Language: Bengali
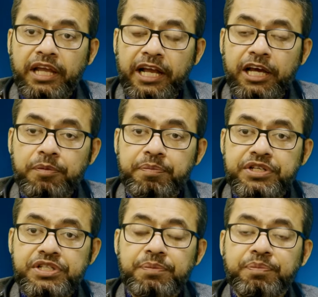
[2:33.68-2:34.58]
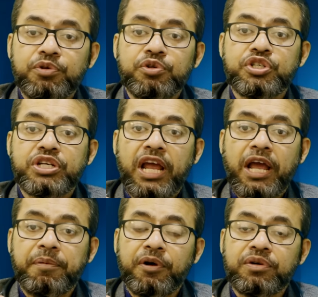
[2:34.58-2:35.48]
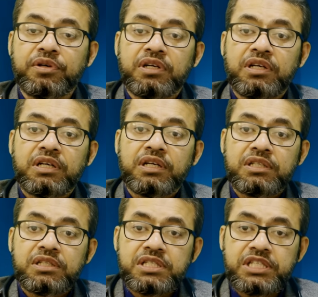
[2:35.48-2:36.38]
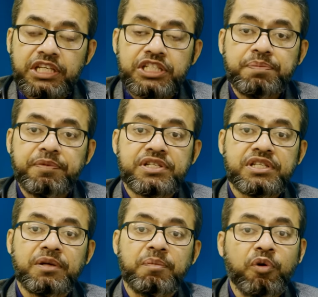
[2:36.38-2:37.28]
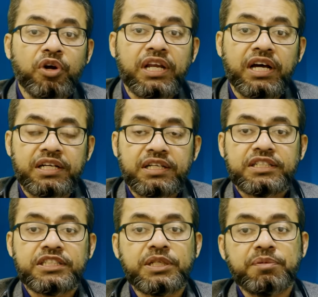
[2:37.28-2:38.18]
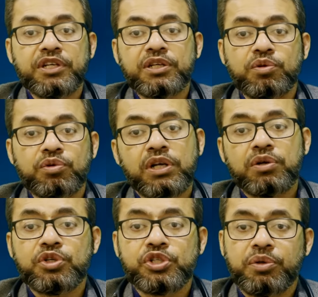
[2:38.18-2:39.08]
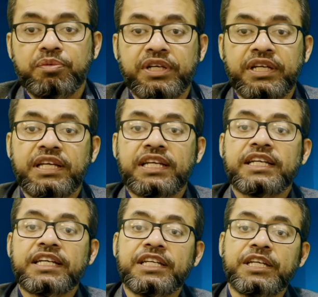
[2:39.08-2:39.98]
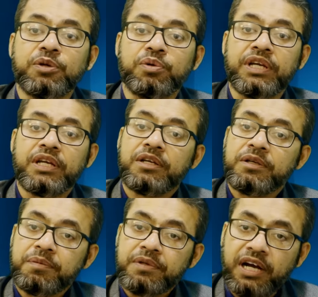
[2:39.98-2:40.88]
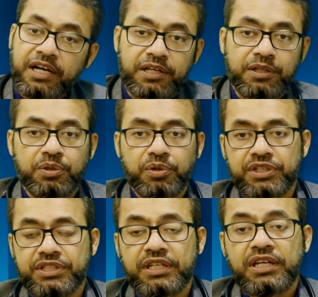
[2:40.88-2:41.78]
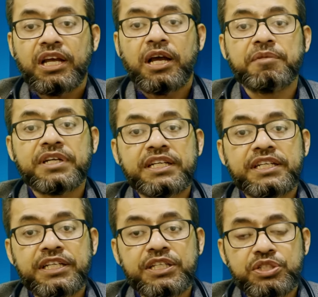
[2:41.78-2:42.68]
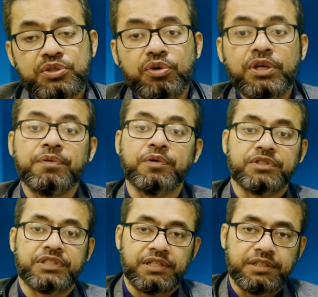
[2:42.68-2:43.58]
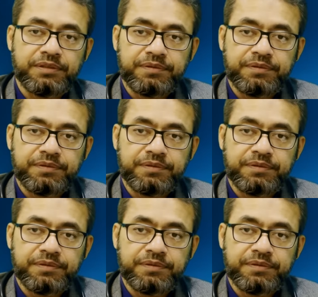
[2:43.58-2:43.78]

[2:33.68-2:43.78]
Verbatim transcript: এগারো পার্সেন্ট পুরুষ এবং সিক্স পার্সেন্ট মহিলা জীবনের কোনো না কোনো সময়ে কিডনি রোগে আক্রান্ত হয়েছেন এবং কিডনি স্টোনে ভুগছেন